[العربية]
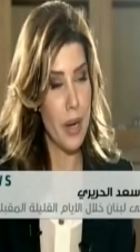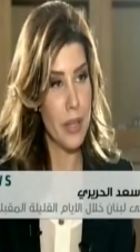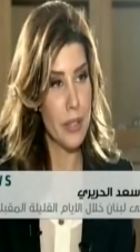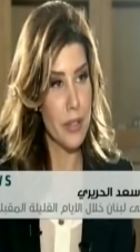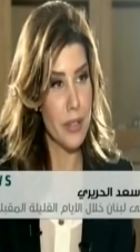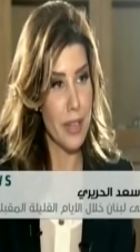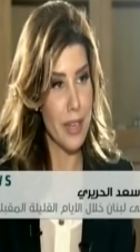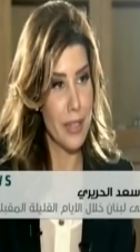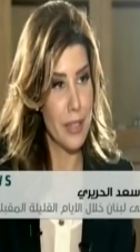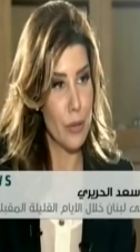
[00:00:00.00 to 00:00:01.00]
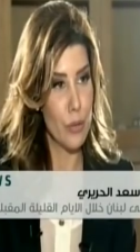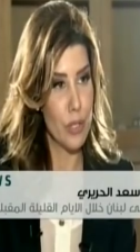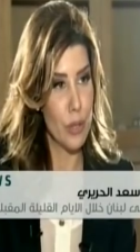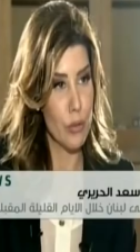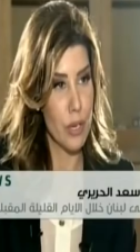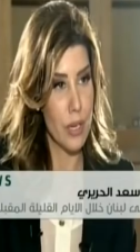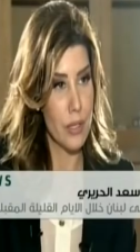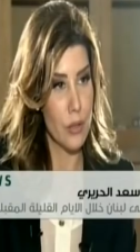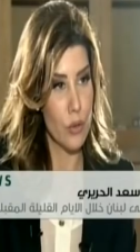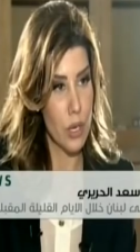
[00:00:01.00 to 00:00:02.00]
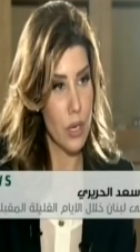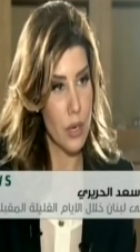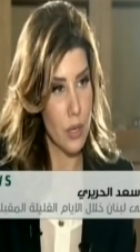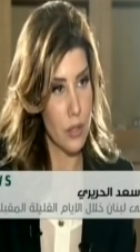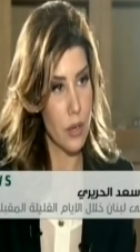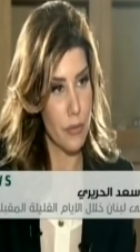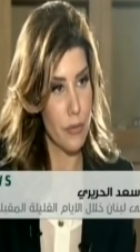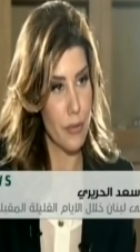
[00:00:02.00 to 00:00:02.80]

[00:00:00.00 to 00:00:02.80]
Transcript: يا بولا؟ لا صراحه ما